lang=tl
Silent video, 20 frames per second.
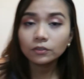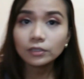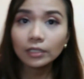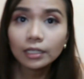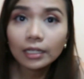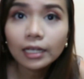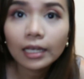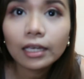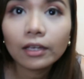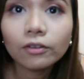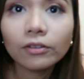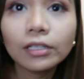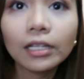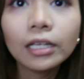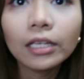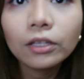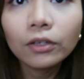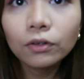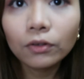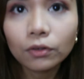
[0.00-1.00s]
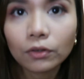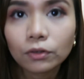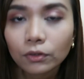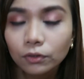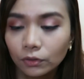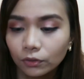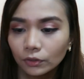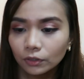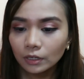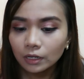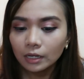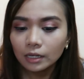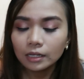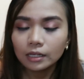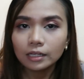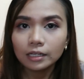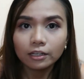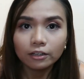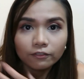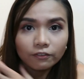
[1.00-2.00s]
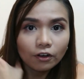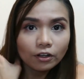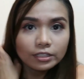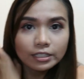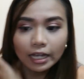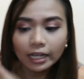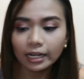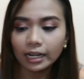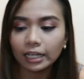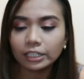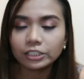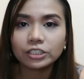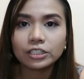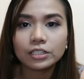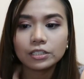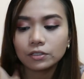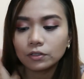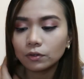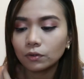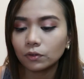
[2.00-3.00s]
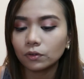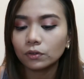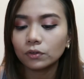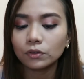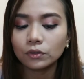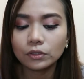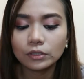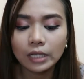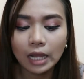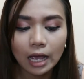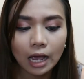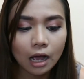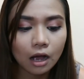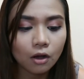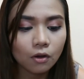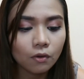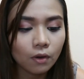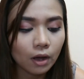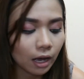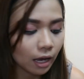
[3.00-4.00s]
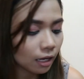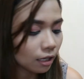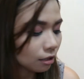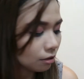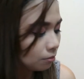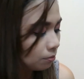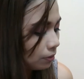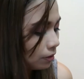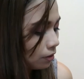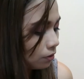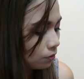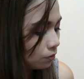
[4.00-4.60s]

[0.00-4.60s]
So, nalagay ko na yung false eyelashes ko. Now, I'll be